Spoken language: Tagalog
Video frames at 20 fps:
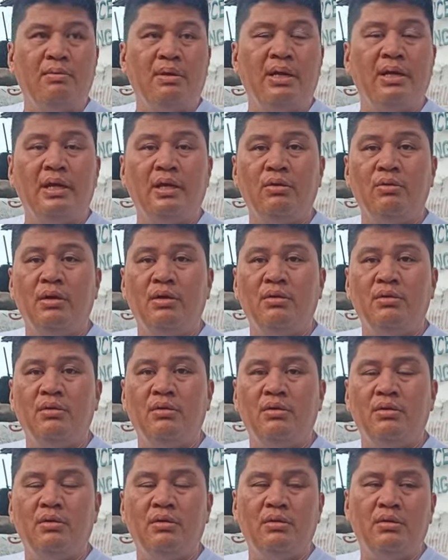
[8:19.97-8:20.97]
Yung mga nakuha
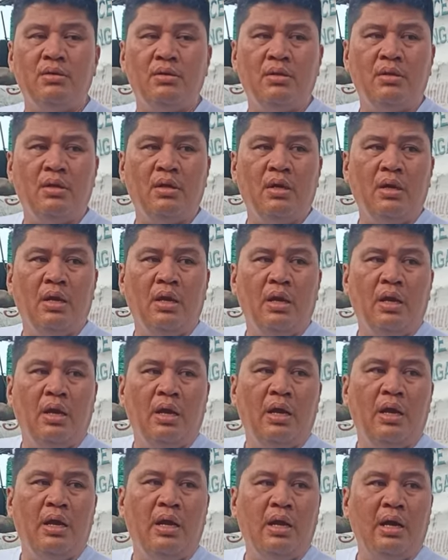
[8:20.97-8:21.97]
kong
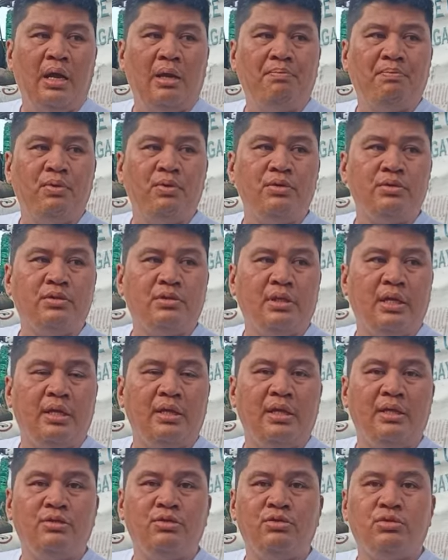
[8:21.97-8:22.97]
Alphonse
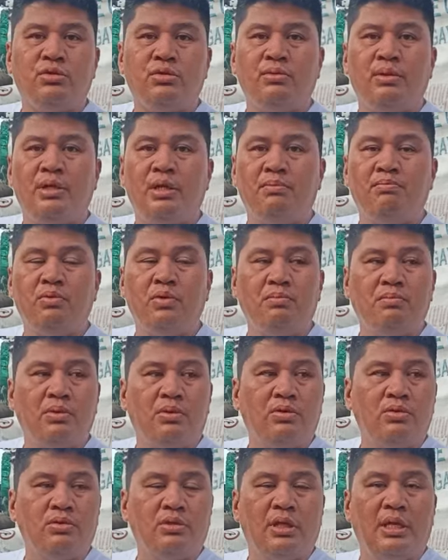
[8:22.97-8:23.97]
kay Nelson Chua
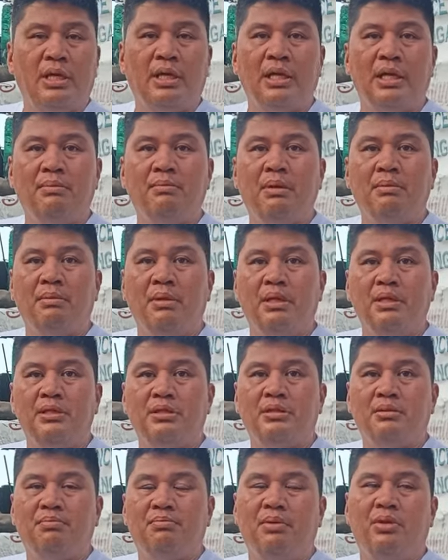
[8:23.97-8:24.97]
nagpuproduce talaga ng
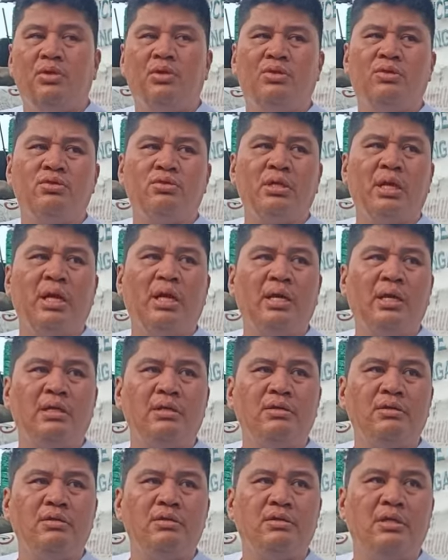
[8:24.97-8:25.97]
mabilis. Pinurundo sa
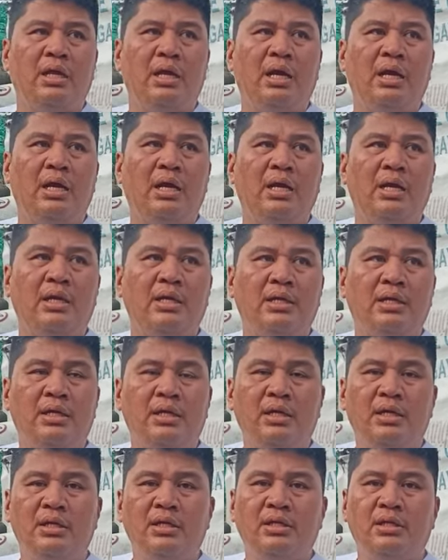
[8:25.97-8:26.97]
akin noon sila
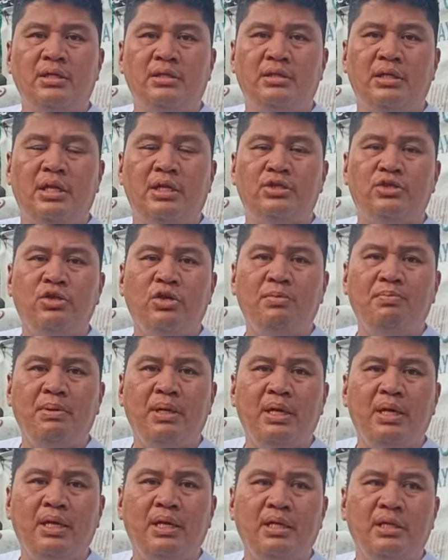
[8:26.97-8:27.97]
sila
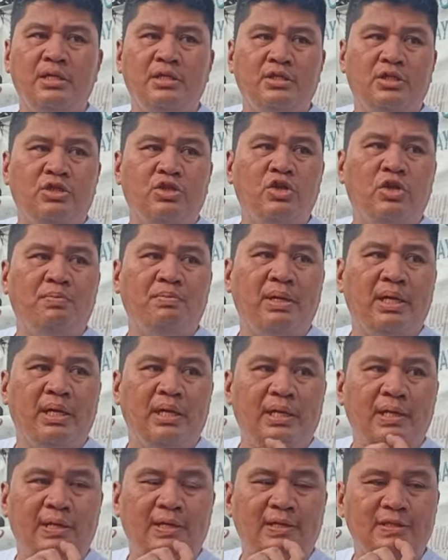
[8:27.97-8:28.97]
Jopay, si
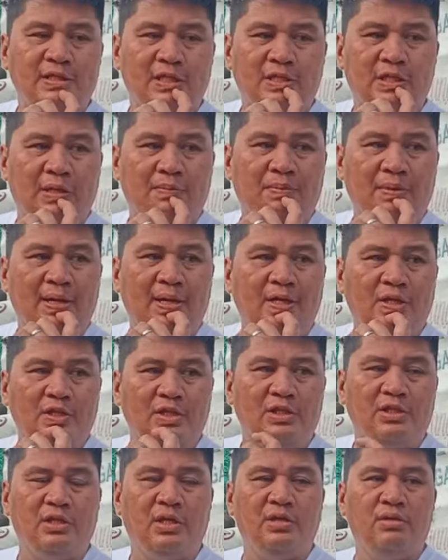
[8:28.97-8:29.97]
Jopay sa
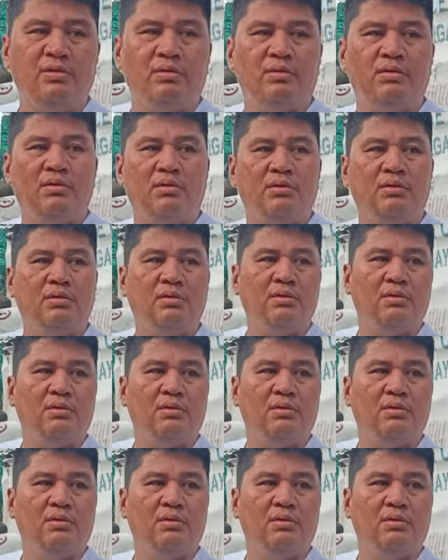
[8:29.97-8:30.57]
CPRC siya yung